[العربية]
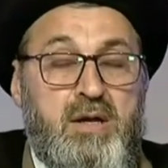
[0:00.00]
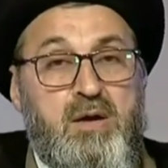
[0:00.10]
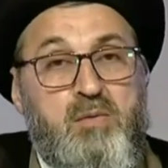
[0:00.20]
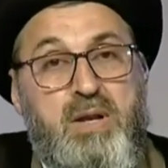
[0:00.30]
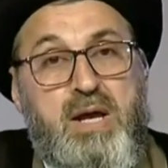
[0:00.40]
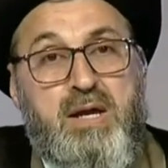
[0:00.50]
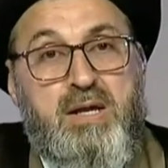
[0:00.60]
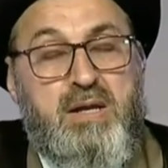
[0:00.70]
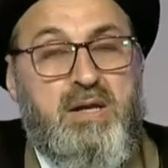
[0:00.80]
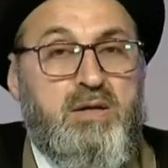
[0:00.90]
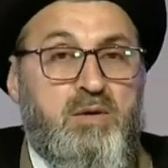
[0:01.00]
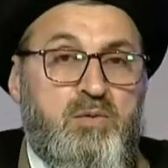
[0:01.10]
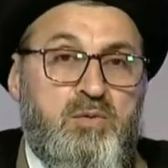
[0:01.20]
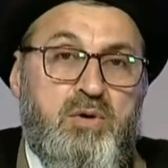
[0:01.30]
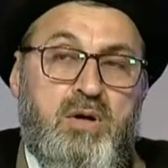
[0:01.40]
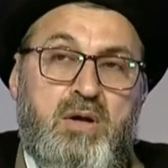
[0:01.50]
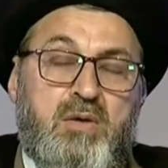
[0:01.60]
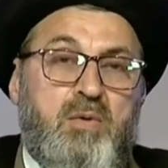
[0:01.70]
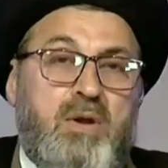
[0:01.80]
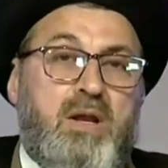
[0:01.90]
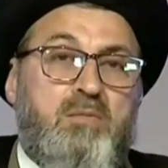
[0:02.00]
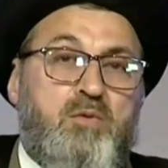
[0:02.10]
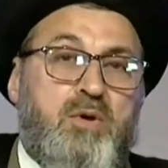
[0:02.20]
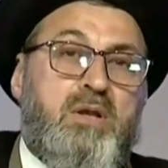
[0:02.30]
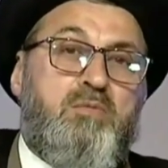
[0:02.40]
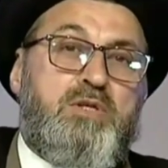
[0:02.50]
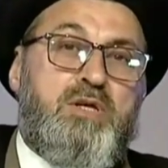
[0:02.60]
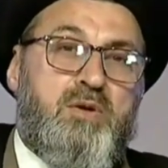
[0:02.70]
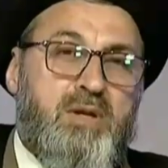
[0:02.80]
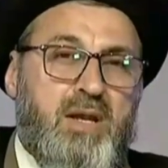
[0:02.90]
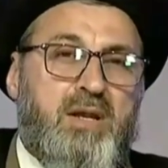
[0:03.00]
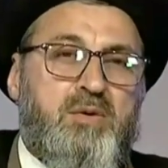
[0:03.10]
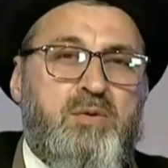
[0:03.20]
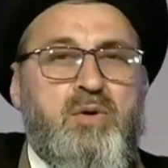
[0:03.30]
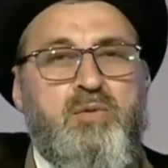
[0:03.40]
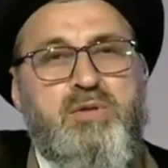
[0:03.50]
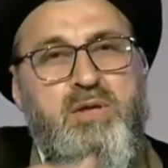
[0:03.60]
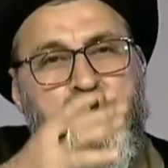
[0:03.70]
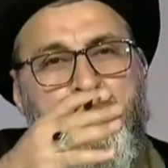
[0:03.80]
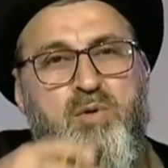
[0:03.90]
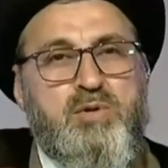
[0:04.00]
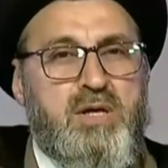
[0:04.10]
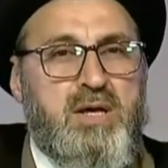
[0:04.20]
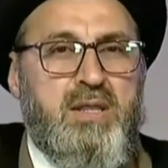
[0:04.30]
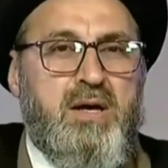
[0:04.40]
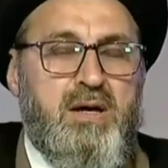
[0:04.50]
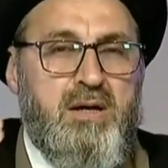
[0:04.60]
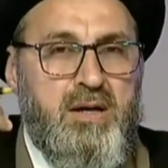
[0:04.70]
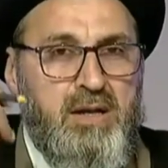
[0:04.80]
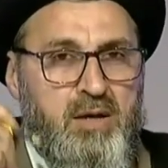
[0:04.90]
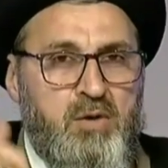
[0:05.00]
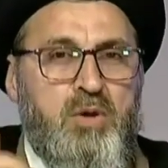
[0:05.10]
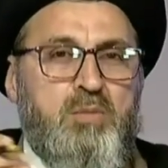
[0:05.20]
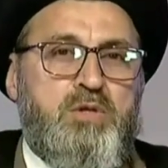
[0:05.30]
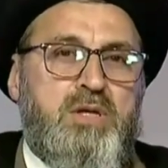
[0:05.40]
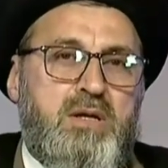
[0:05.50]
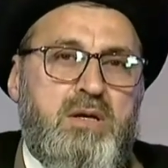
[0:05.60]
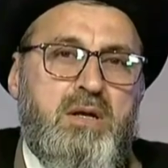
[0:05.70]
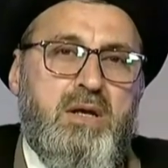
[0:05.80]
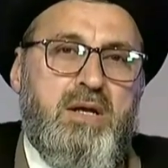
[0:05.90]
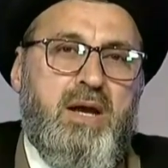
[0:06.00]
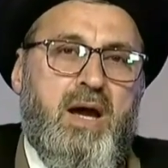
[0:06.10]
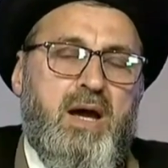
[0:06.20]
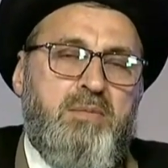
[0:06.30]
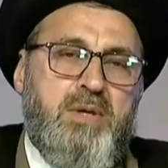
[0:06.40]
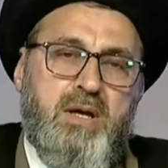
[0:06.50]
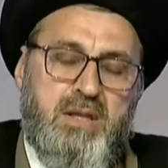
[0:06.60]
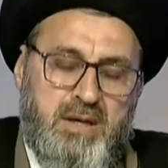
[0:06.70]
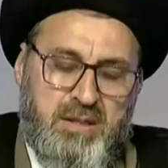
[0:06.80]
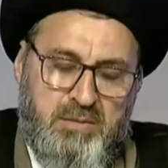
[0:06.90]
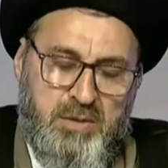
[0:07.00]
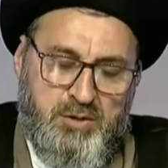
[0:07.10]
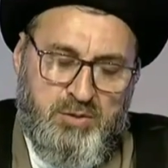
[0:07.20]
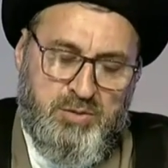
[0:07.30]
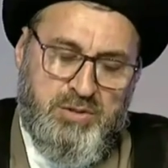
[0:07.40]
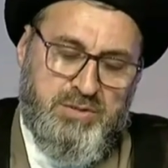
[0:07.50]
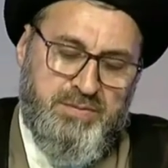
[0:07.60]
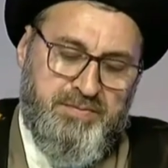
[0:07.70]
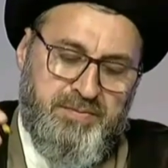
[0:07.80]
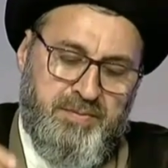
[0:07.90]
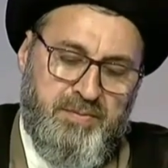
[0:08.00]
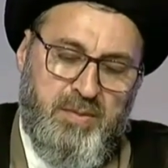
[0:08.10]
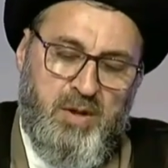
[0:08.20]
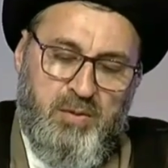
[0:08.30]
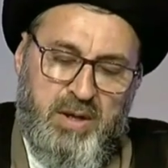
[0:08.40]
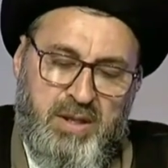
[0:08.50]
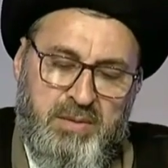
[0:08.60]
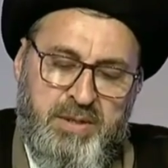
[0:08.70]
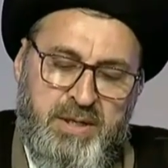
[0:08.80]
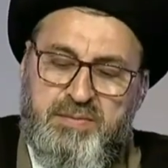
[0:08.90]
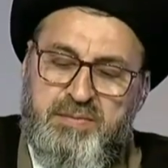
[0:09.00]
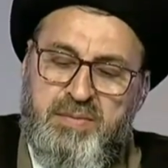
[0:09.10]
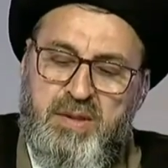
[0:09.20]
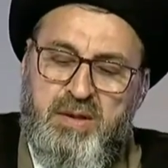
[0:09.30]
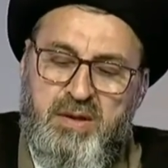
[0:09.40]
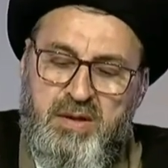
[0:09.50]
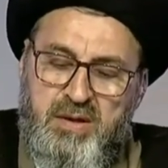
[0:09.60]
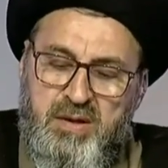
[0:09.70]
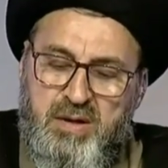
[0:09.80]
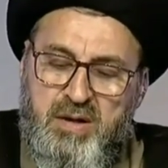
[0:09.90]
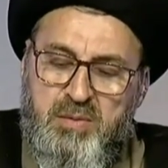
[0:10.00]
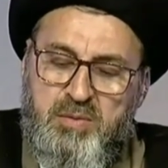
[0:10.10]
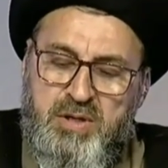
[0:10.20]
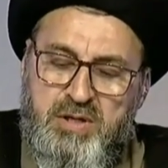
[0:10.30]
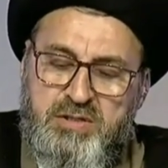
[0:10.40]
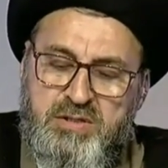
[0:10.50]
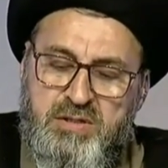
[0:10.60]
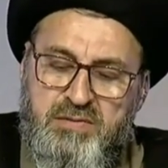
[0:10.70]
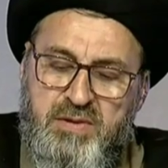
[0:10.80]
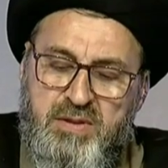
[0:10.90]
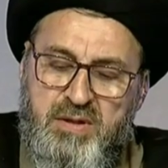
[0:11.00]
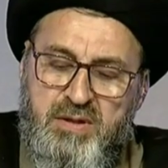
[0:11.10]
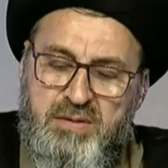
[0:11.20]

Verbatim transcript: ولكن انه والله المدير يقول يلا روح وانت روح وانت كذا لان هو المدير يحابي هذا أيضا ما يجوز واضح ابني أبو النرجس تفضل